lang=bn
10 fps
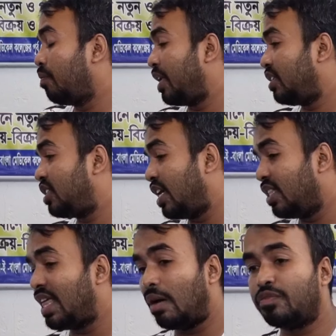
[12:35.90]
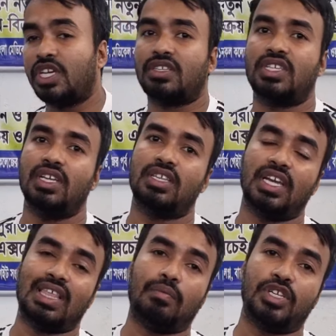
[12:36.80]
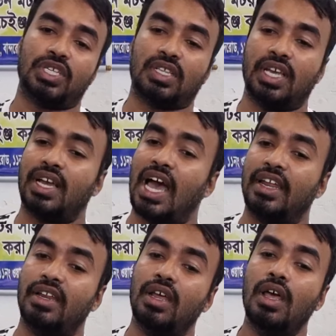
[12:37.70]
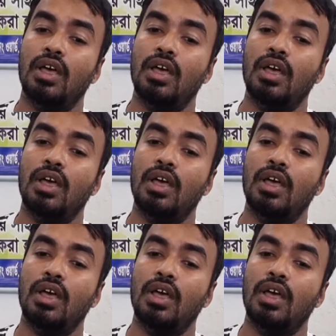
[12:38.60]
মানে যে দাম চাচ্ছি সেই দামের সাথে গাড়ির